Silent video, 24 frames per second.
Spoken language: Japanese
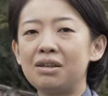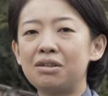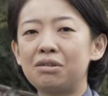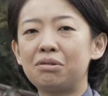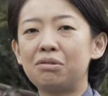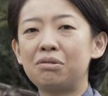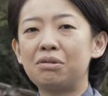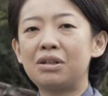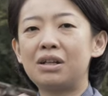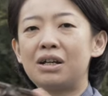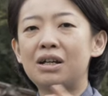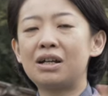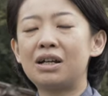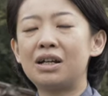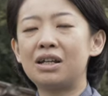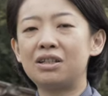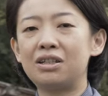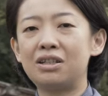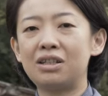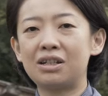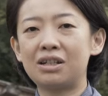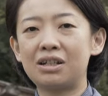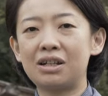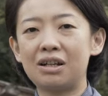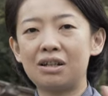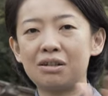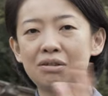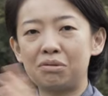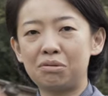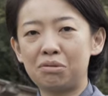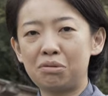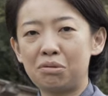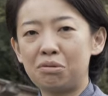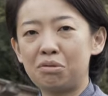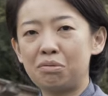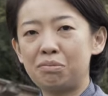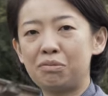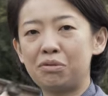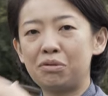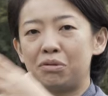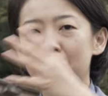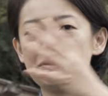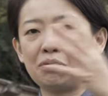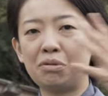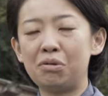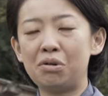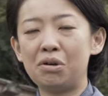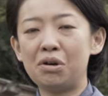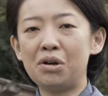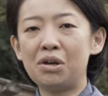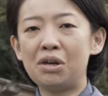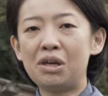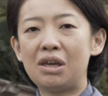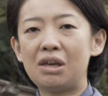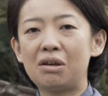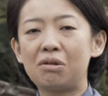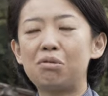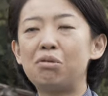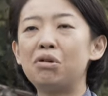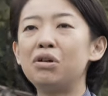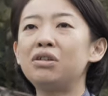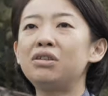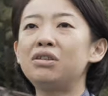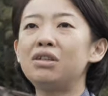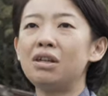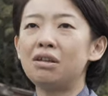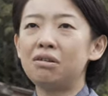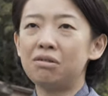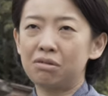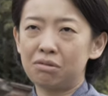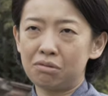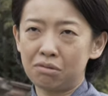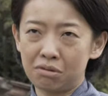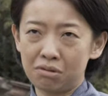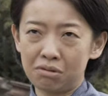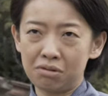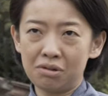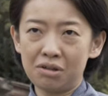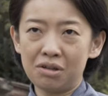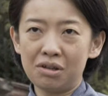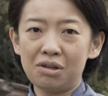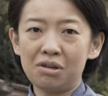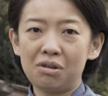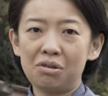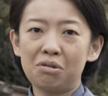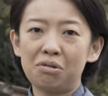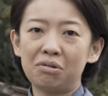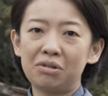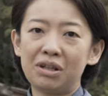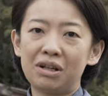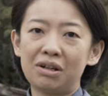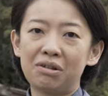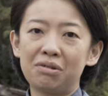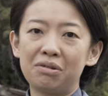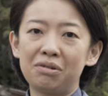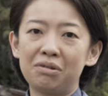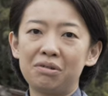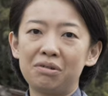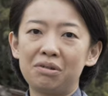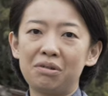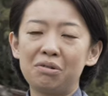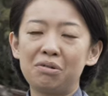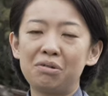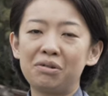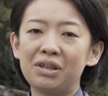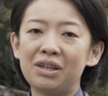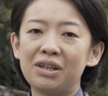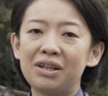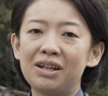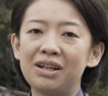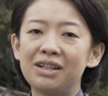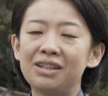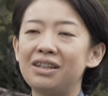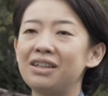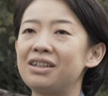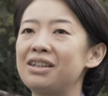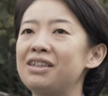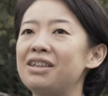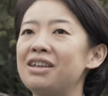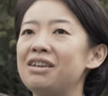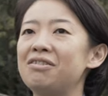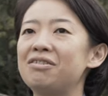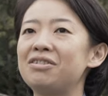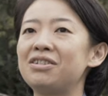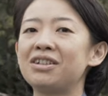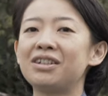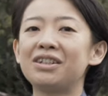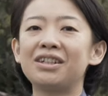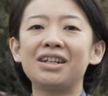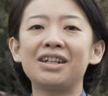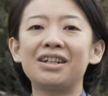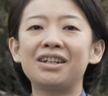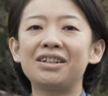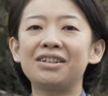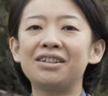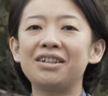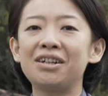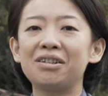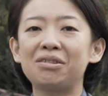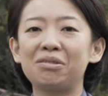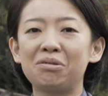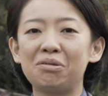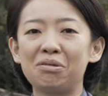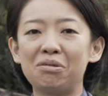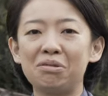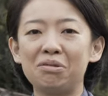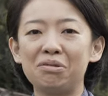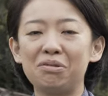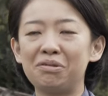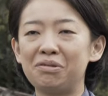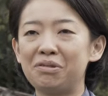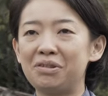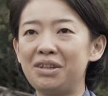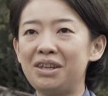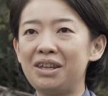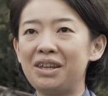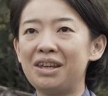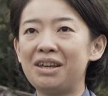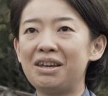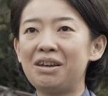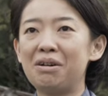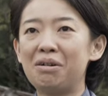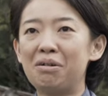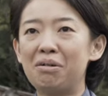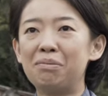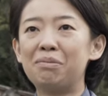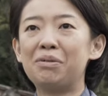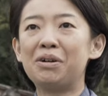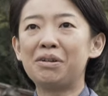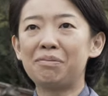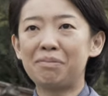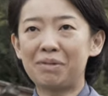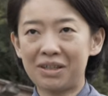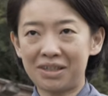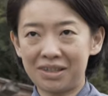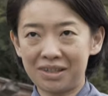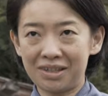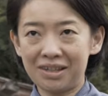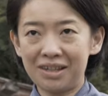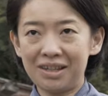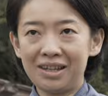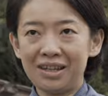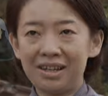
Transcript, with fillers: その長い時間というものを、え超えていくというような表現ができているんじゃないかなというふうに思います。